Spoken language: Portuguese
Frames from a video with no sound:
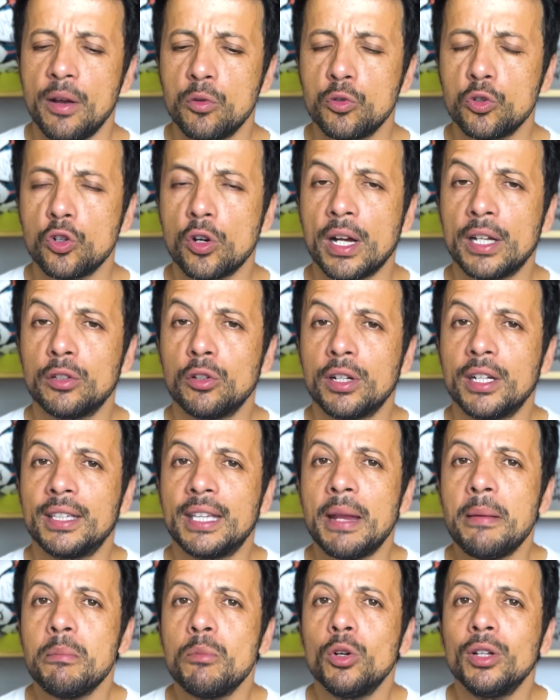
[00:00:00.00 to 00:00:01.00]
um jogador que
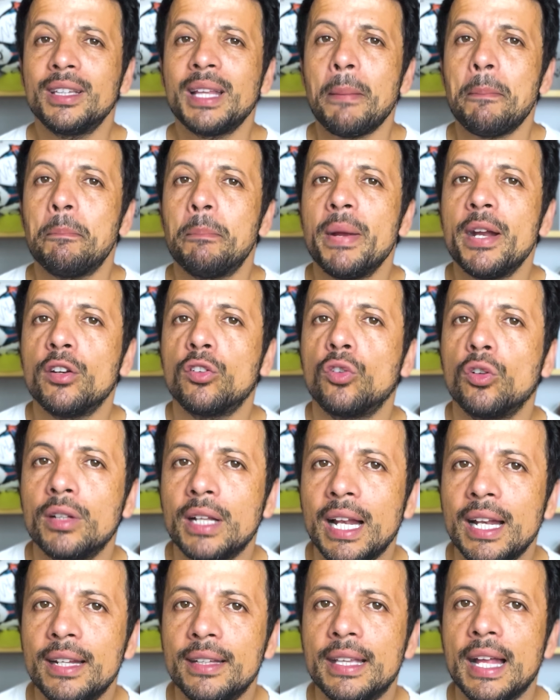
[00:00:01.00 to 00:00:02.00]
tem muita
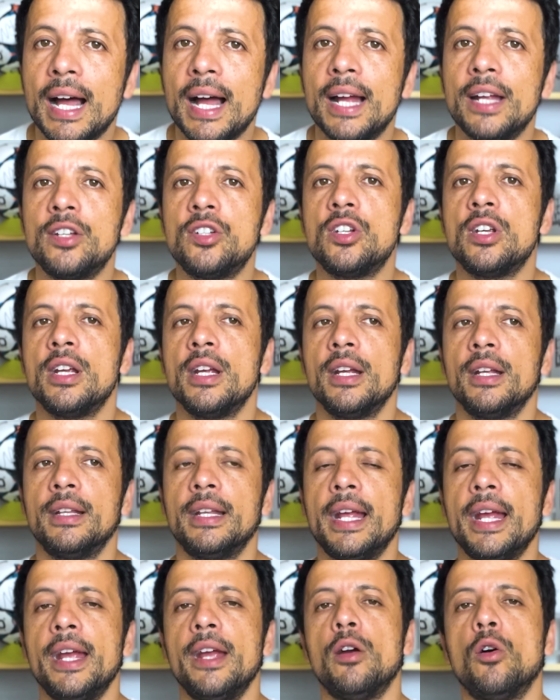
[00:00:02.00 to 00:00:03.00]
personalidade, né?